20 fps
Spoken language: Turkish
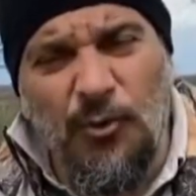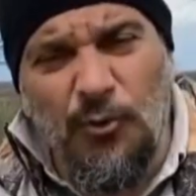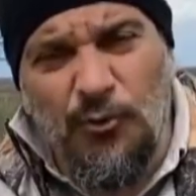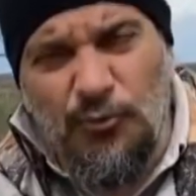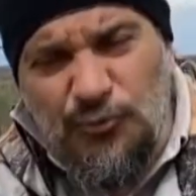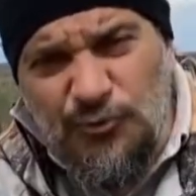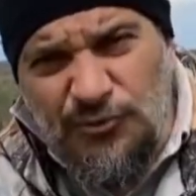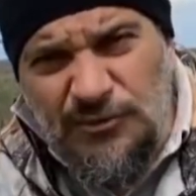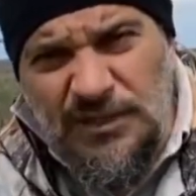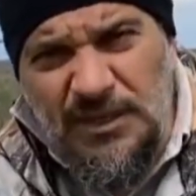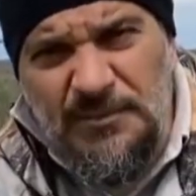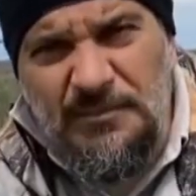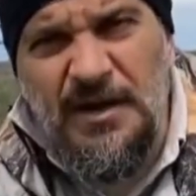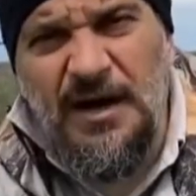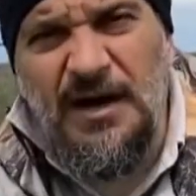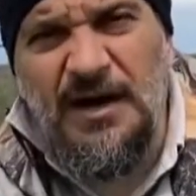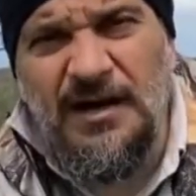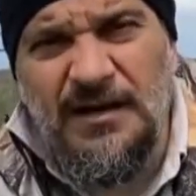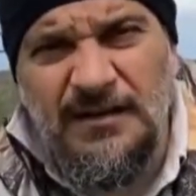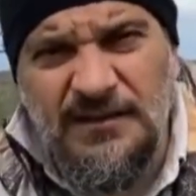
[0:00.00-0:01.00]

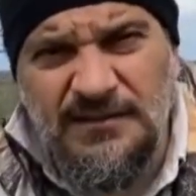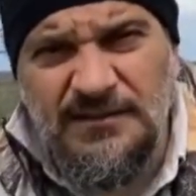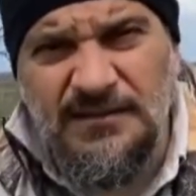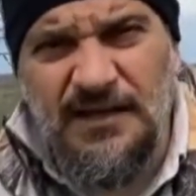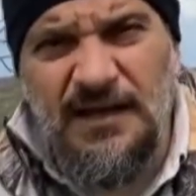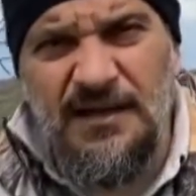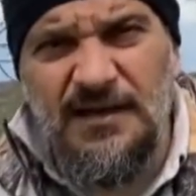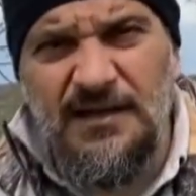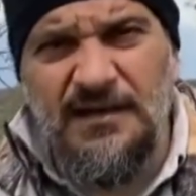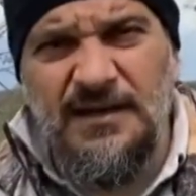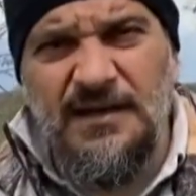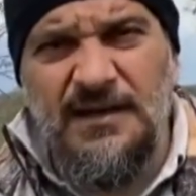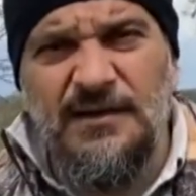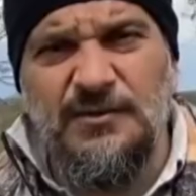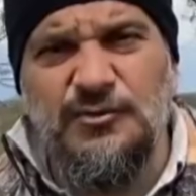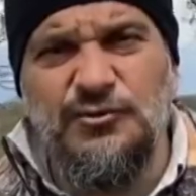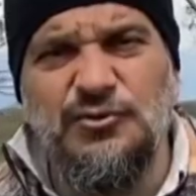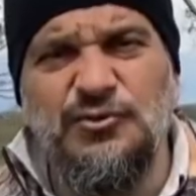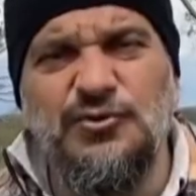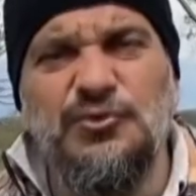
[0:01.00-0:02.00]
Uygulama anında
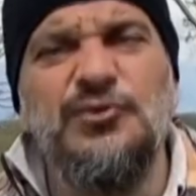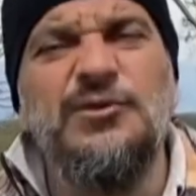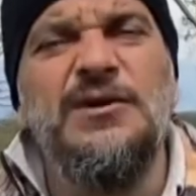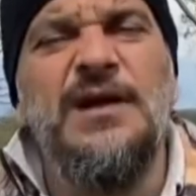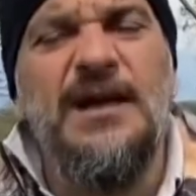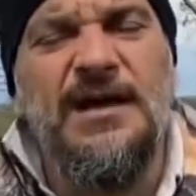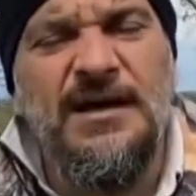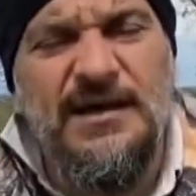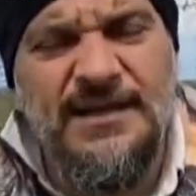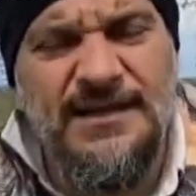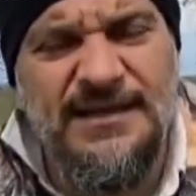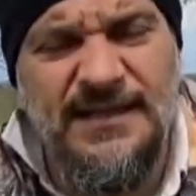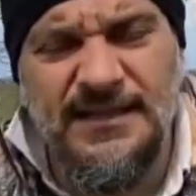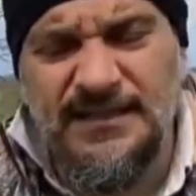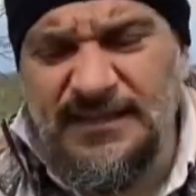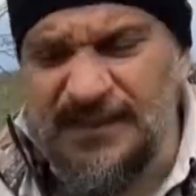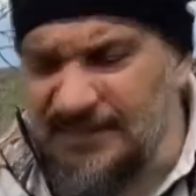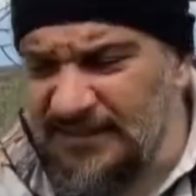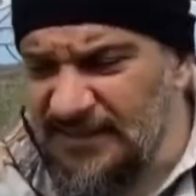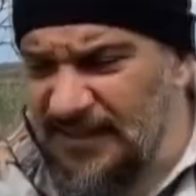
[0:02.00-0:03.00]
suyla
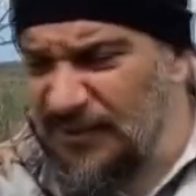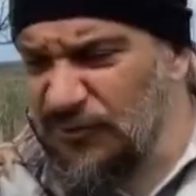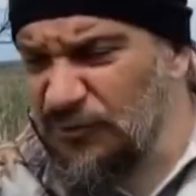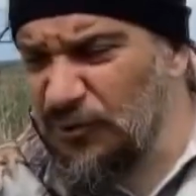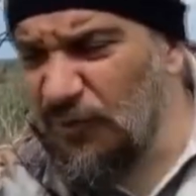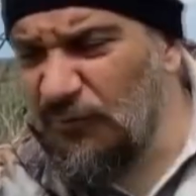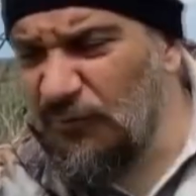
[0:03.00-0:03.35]
ya da direkt